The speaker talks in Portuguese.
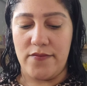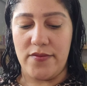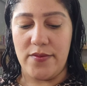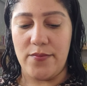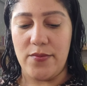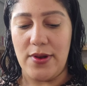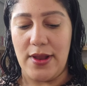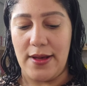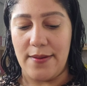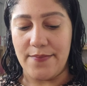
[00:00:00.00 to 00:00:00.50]

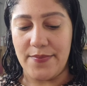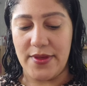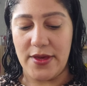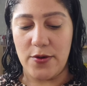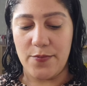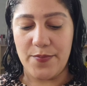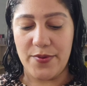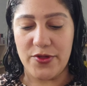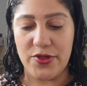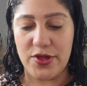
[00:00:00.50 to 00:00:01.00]
Vamos lá.
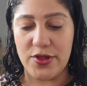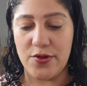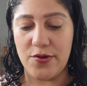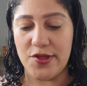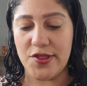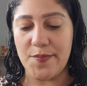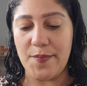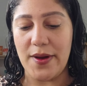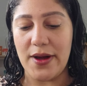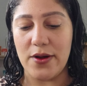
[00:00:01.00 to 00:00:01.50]
Eu pedi
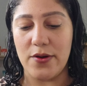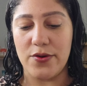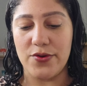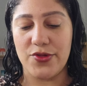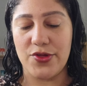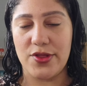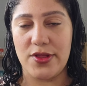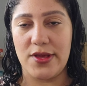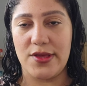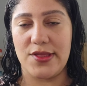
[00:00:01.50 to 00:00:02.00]
dois
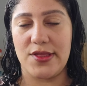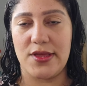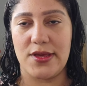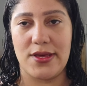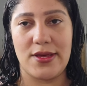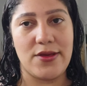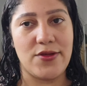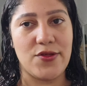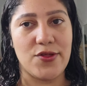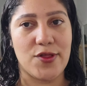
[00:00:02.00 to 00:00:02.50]
pacotes desse
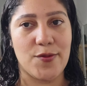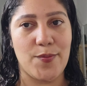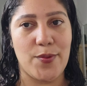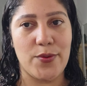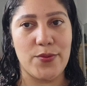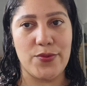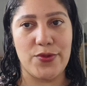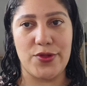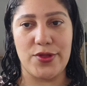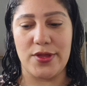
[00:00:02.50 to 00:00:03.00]
aqui de
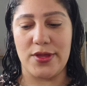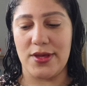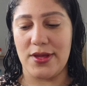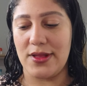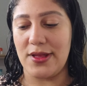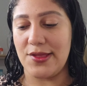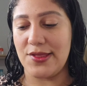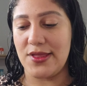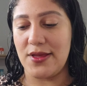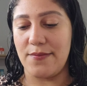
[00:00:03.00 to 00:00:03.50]

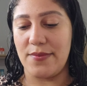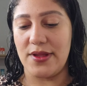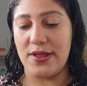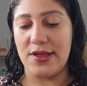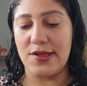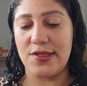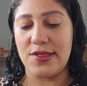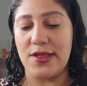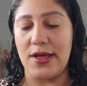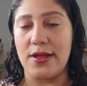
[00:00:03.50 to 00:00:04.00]
esponjinha da
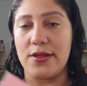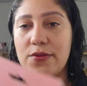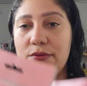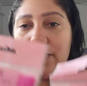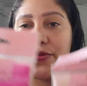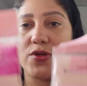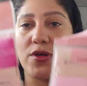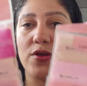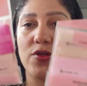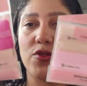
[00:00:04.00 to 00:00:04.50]
Sabrina
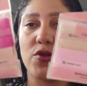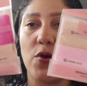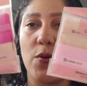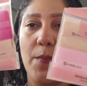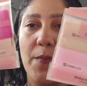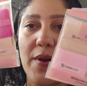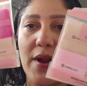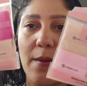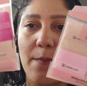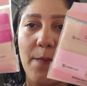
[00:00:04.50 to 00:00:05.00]
Sato, gente, ó,
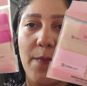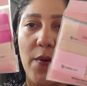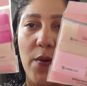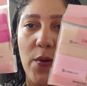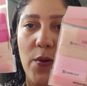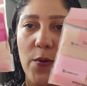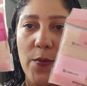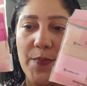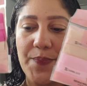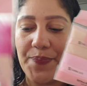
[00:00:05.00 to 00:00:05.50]
pra
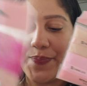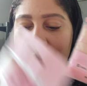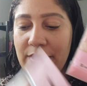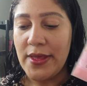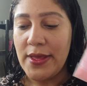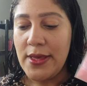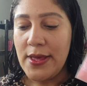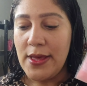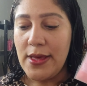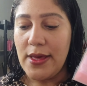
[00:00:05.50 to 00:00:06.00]
pó.
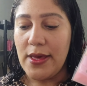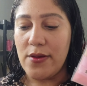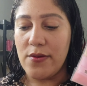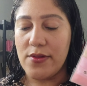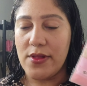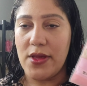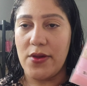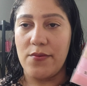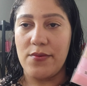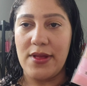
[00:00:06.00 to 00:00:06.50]

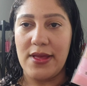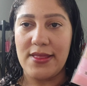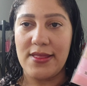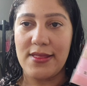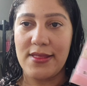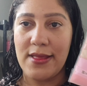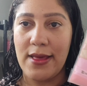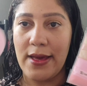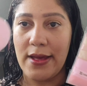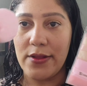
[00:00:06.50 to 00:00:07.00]
Eu tenho um
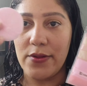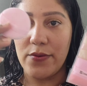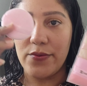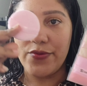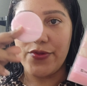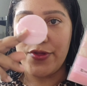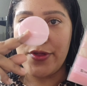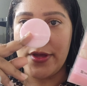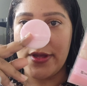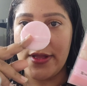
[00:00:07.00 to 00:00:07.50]
dessas
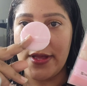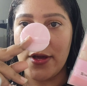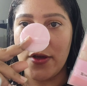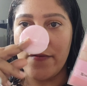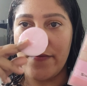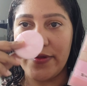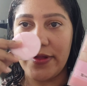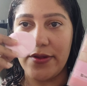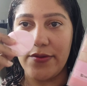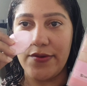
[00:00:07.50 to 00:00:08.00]
redondinhas, né, que
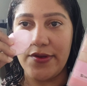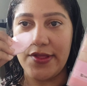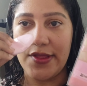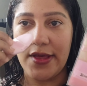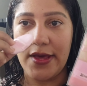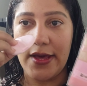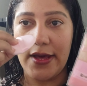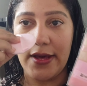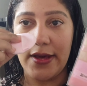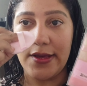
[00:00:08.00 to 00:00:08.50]
eu vendo a dois
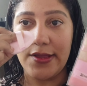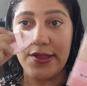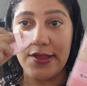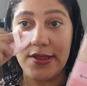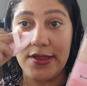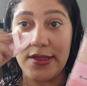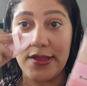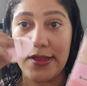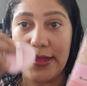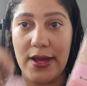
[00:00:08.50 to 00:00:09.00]
reais.
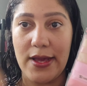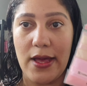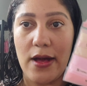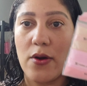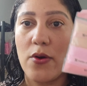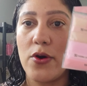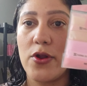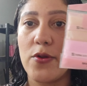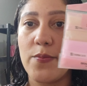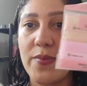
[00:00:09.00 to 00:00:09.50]
Daí
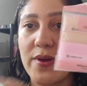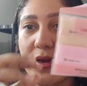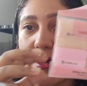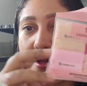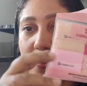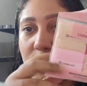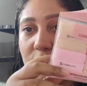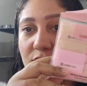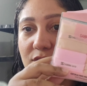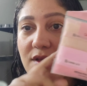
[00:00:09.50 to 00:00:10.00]
agora eu
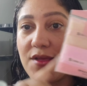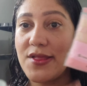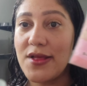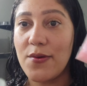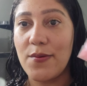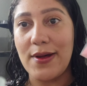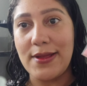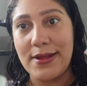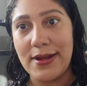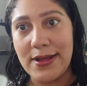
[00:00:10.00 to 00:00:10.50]
peguei e trouxe dessa
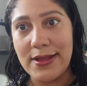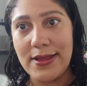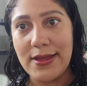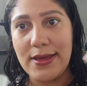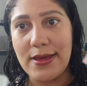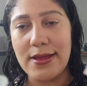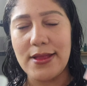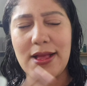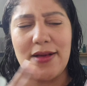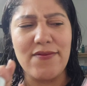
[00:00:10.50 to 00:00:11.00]

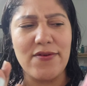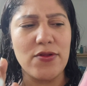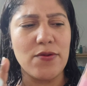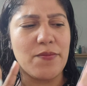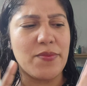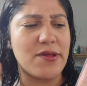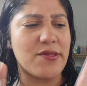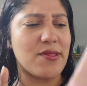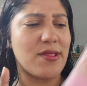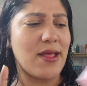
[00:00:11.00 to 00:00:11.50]
quadradinha. Tava
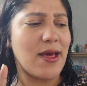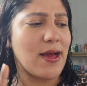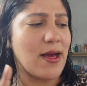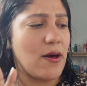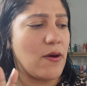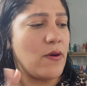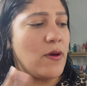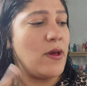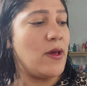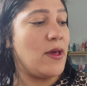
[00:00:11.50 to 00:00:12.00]
no preço
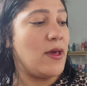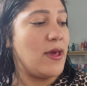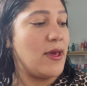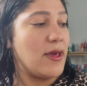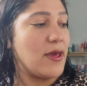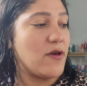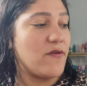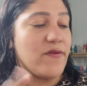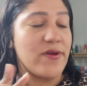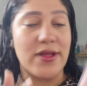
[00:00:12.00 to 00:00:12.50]
legal.
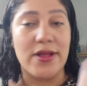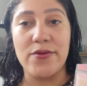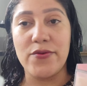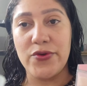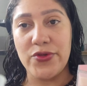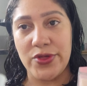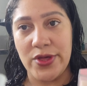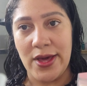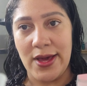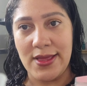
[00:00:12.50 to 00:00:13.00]
Eu vendo a
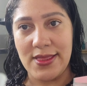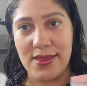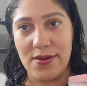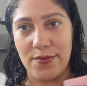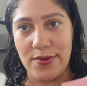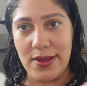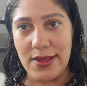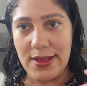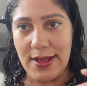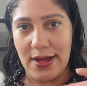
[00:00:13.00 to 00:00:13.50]
dois reais
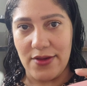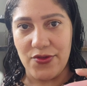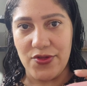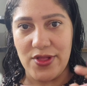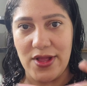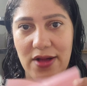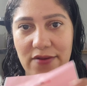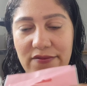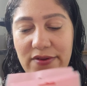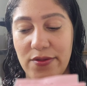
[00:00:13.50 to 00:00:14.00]
a
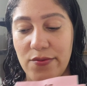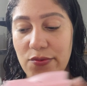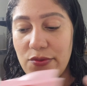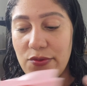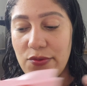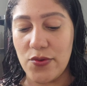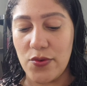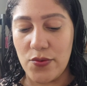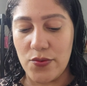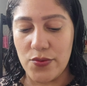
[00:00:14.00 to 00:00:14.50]
unidade, tá? Vendo
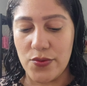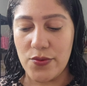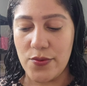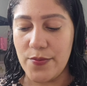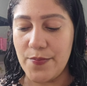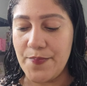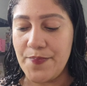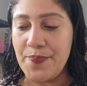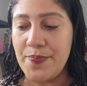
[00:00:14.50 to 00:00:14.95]
solto.